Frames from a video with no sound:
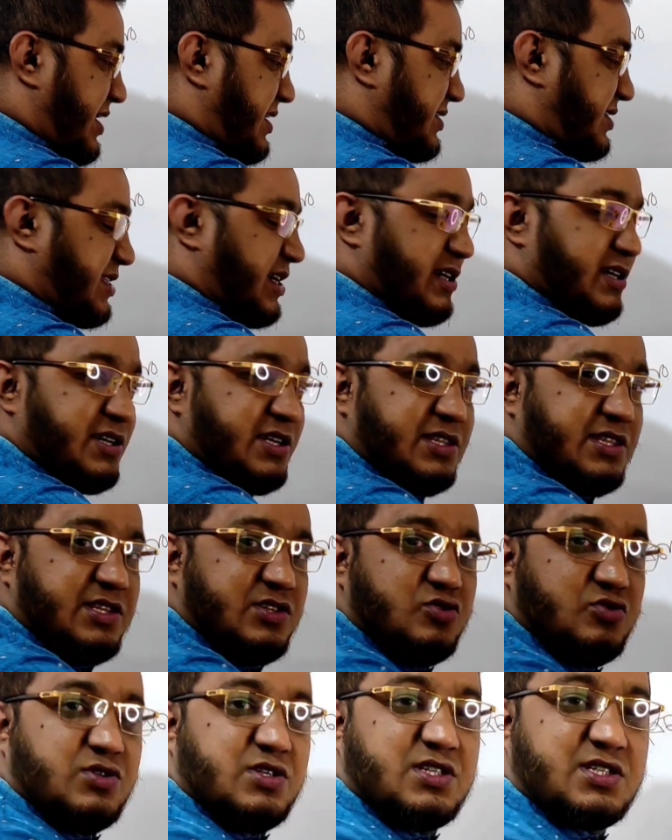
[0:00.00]
এই স্থানটিতে
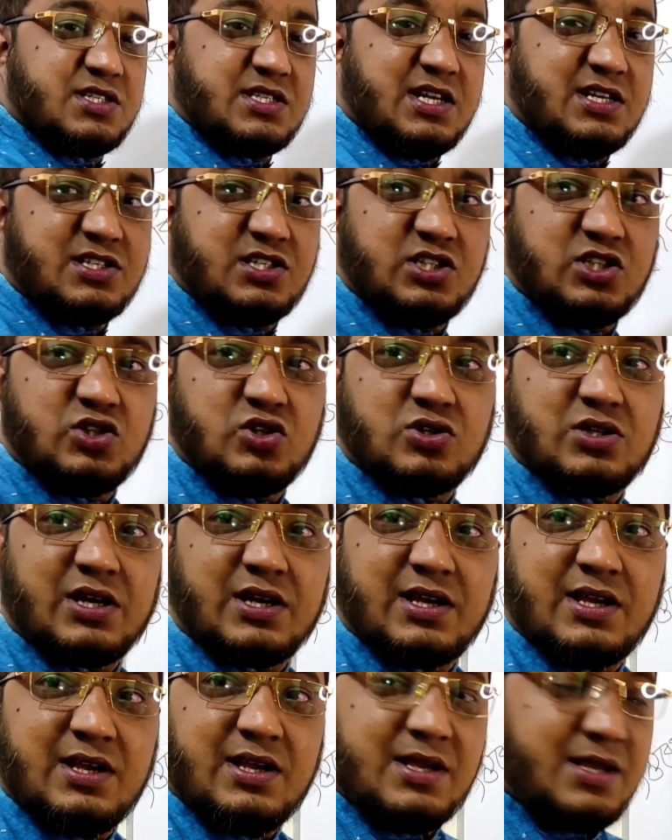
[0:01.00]
যদি স্টার চিহ্ন
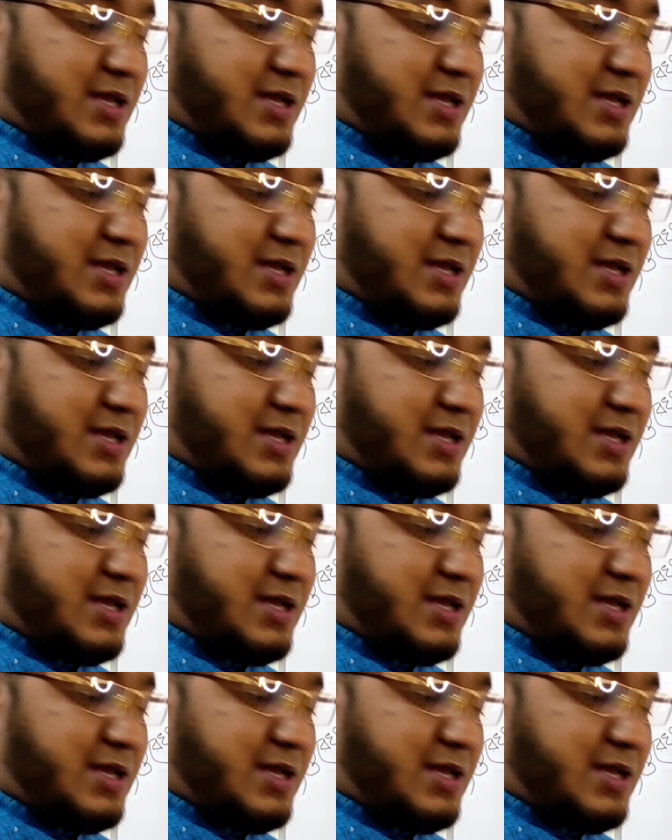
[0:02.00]
থাকে